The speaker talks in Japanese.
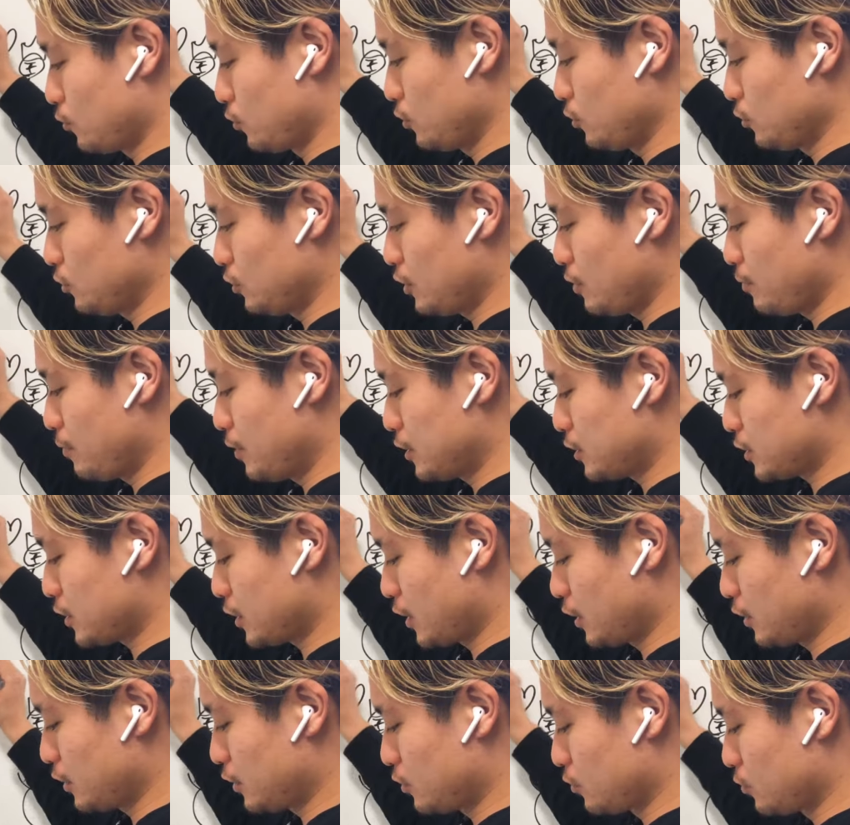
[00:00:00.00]
を言ってます
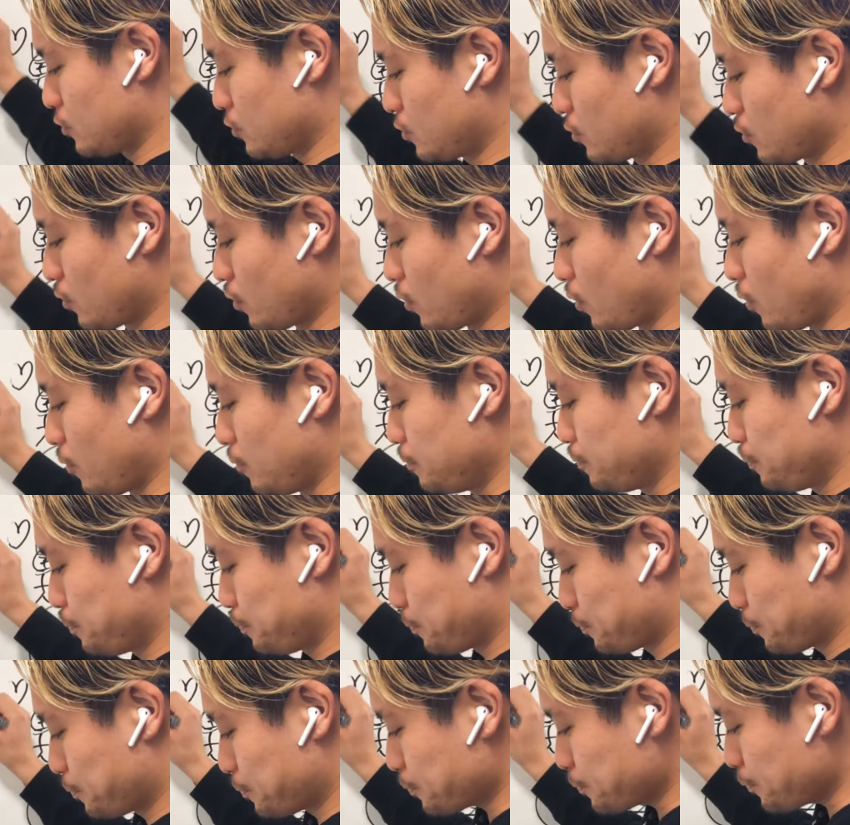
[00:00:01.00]
かっていうと、
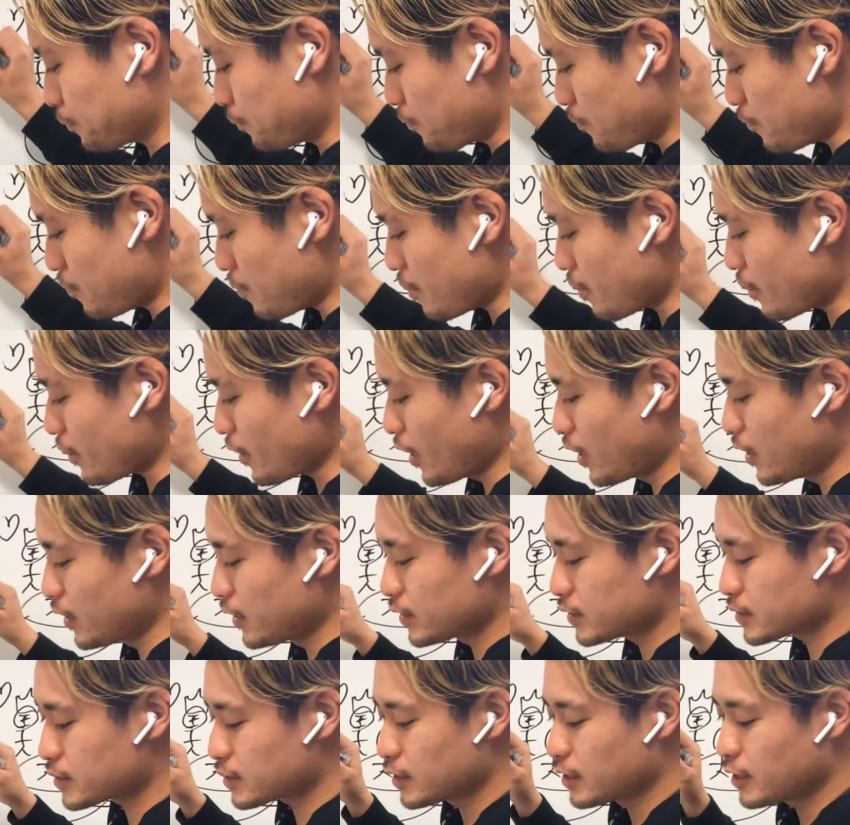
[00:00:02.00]
あれ
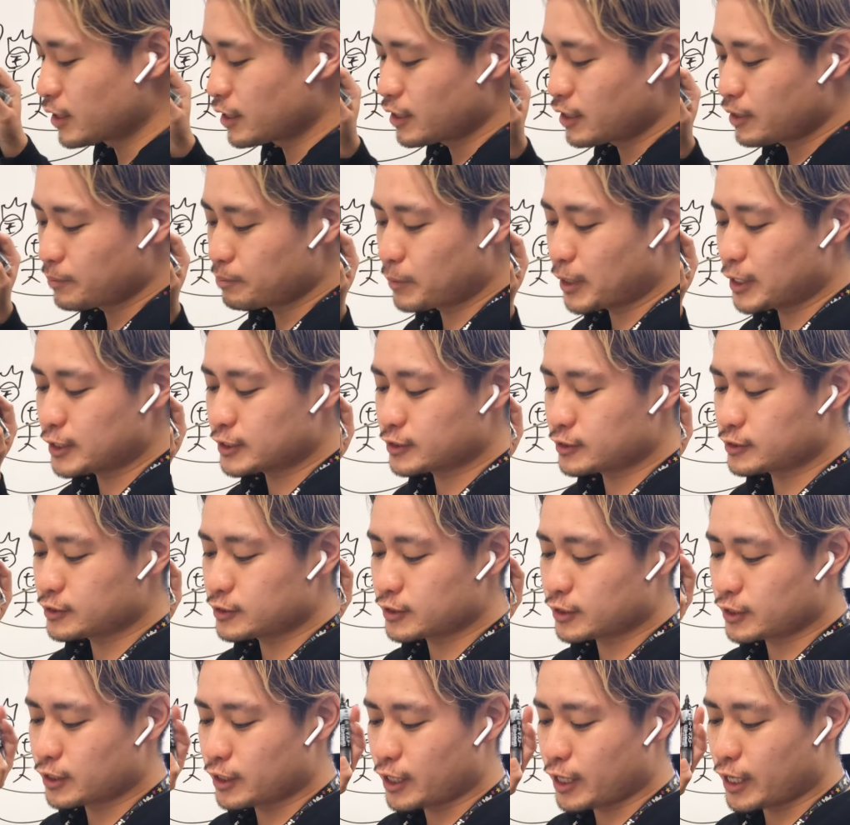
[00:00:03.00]
です。ま
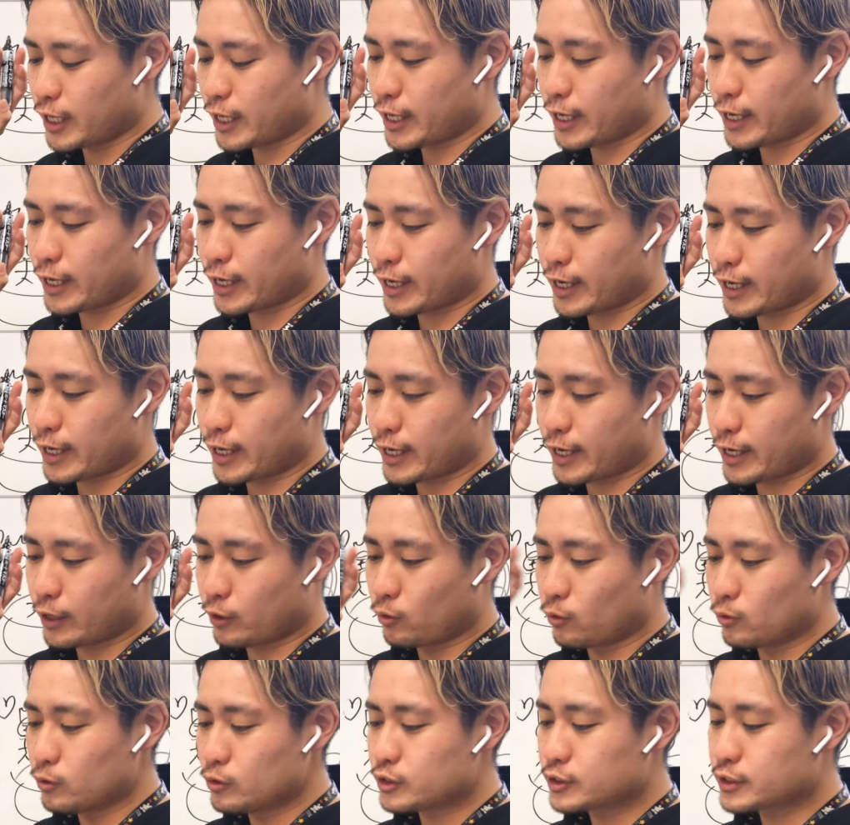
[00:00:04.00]
ず、えー、
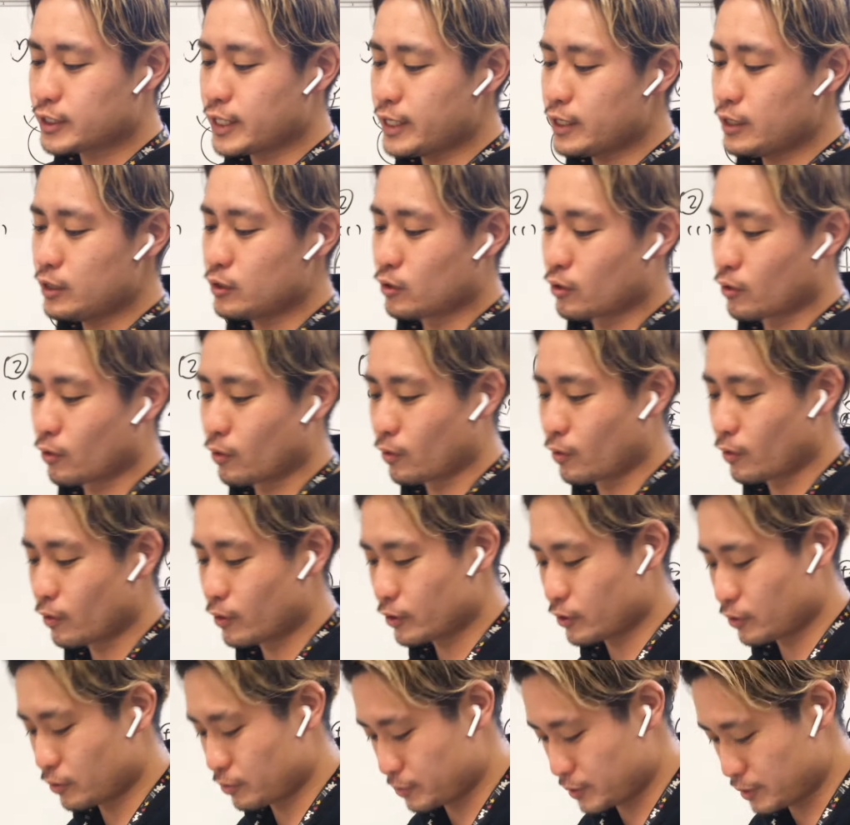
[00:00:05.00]
ここの前後を
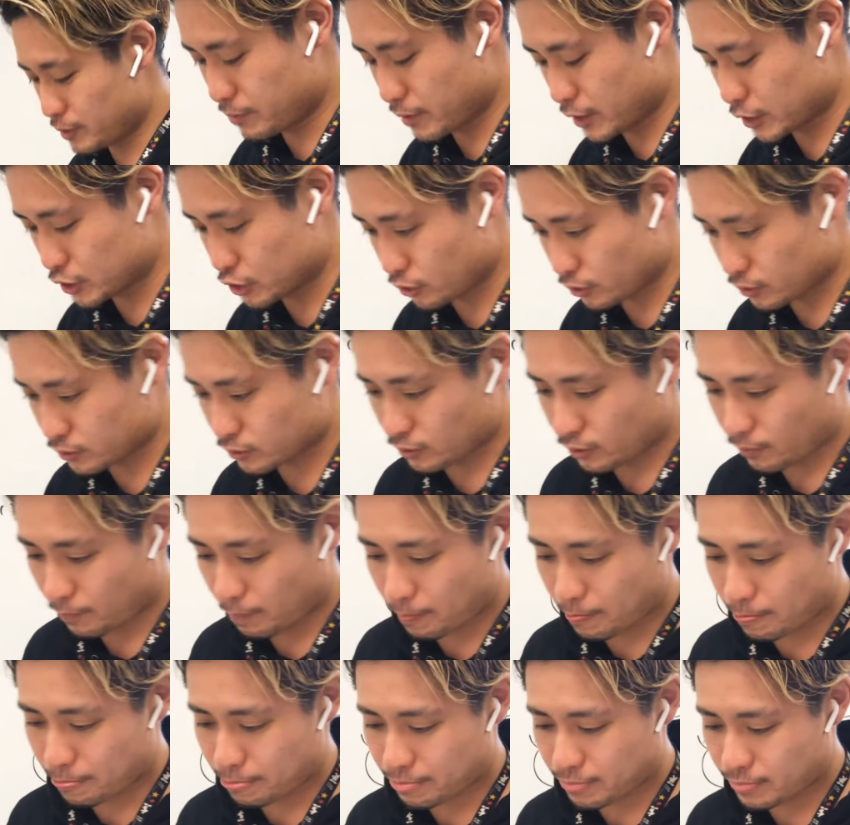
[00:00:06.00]
読ましょうと。
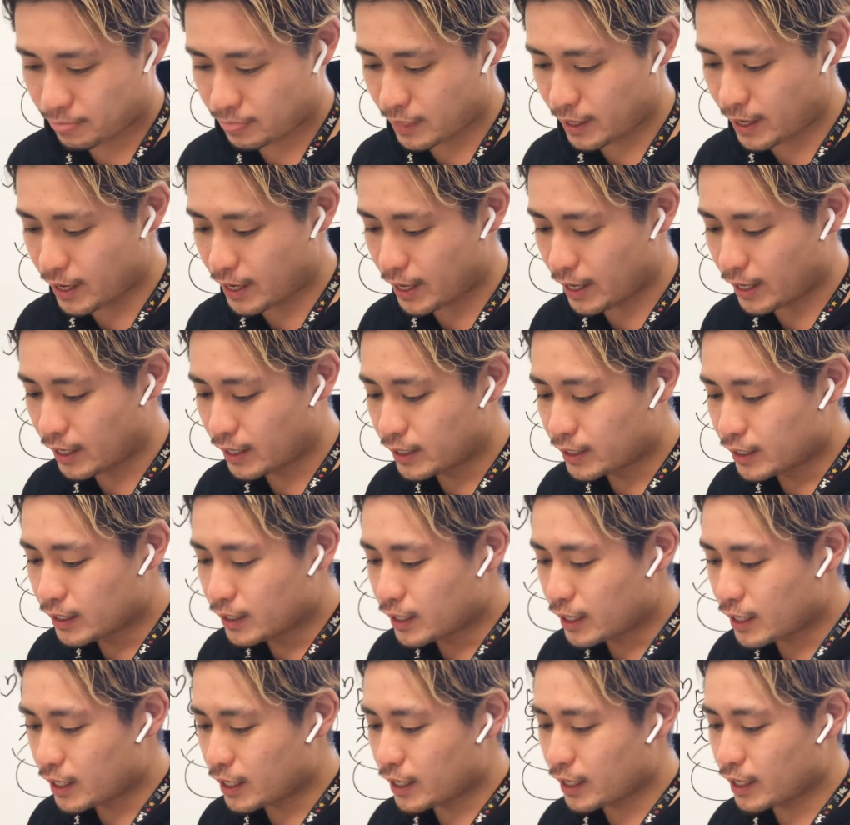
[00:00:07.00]
で、
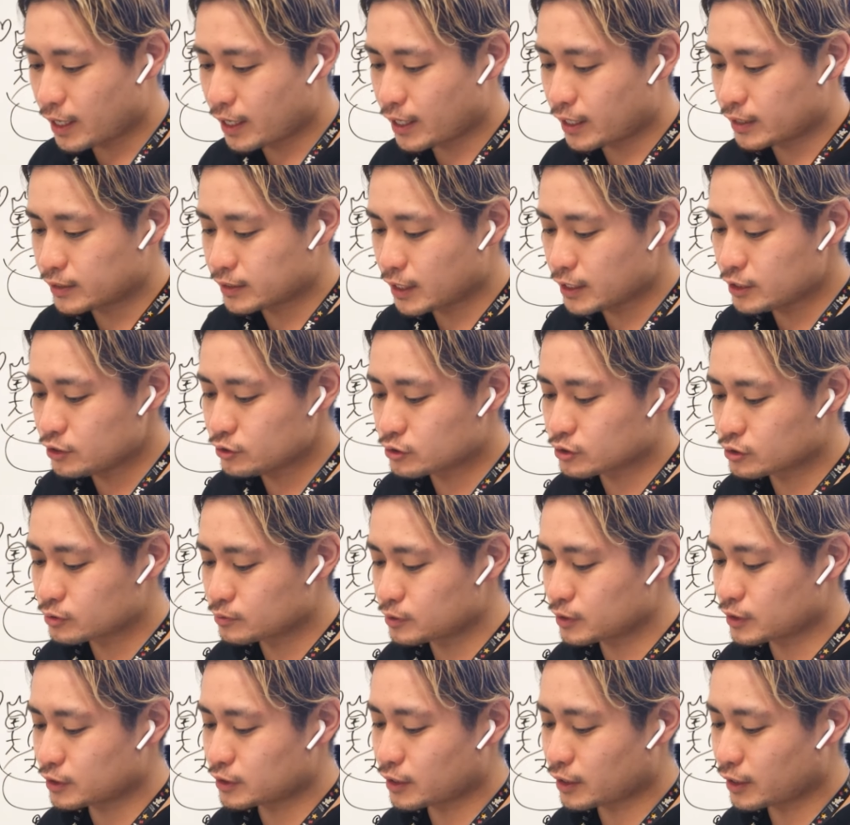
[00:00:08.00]
えー、何を
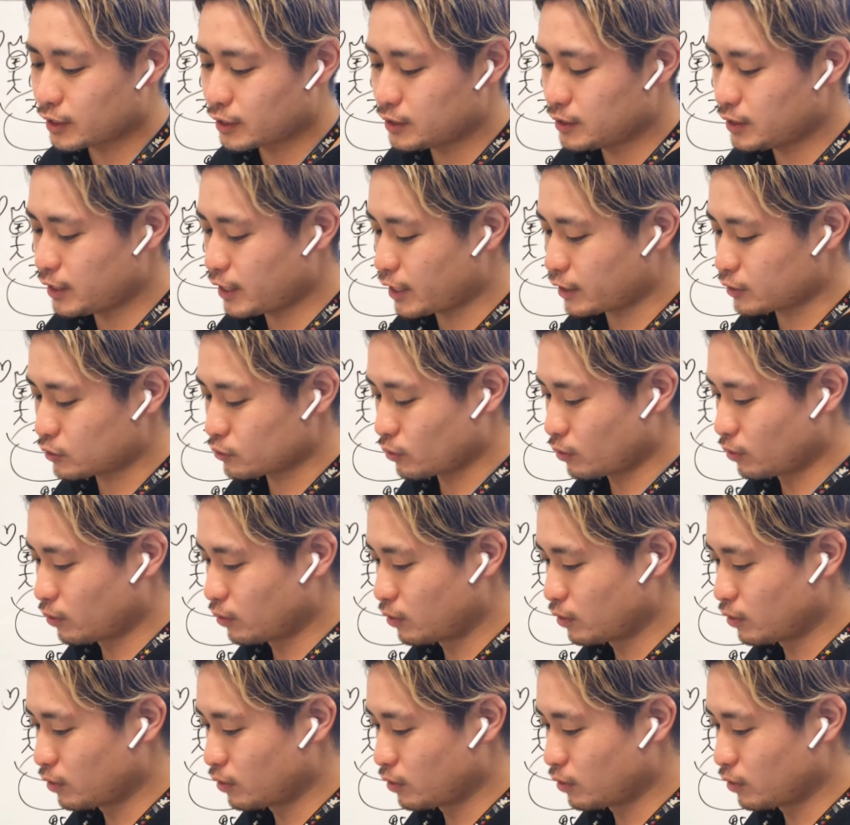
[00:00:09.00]
務めたか言えと。